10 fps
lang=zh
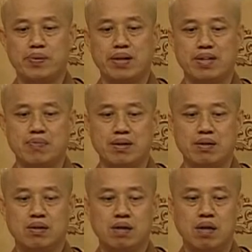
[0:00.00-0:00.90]
不要那么
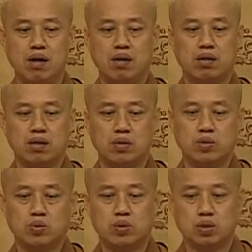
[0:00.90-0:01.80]
哦。
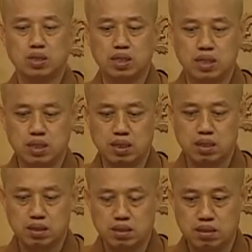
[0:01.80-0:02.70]
呃，那个，
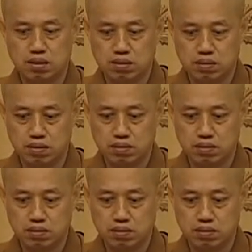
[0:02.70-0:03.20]
呃，